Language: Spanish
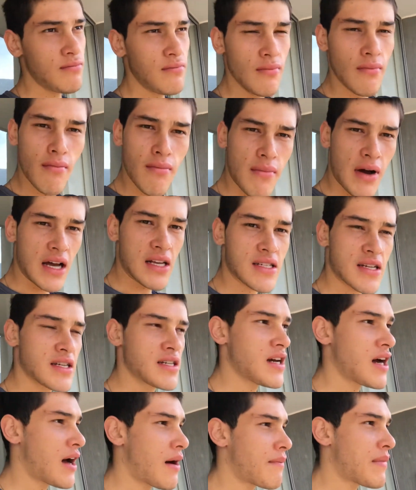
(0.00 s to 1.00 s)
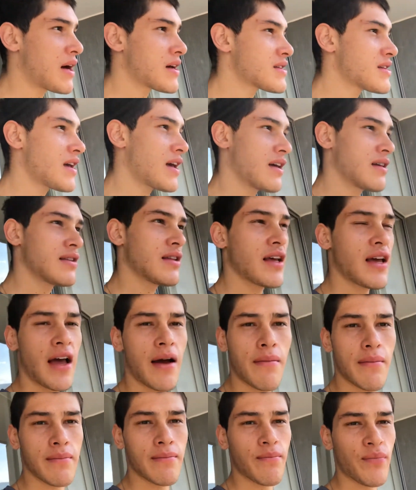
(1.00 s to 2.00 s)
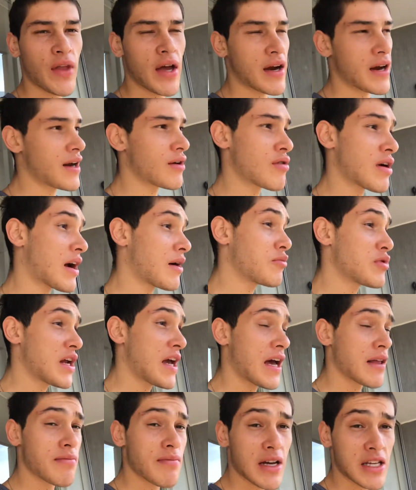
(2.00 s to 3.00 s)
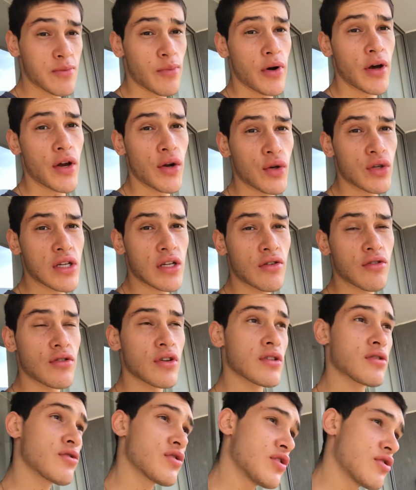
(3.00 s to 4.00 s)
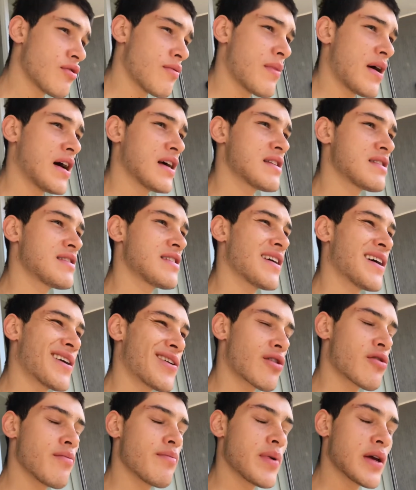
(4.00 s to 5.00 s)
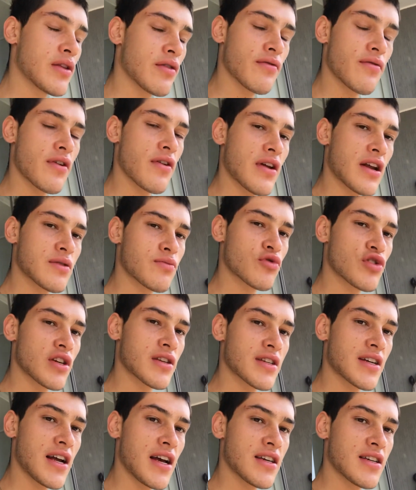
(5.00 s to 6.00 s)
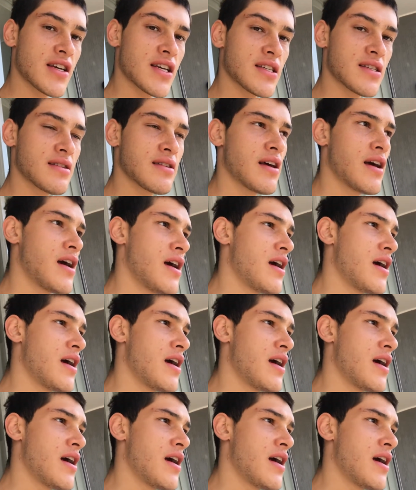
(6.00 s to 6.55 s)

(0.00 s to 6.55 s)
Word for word: más allá, más gente, a, a crear una comunidad más poderosa. Entonces, no siendo más, sigan rompiendo fibras. Muchas gracias.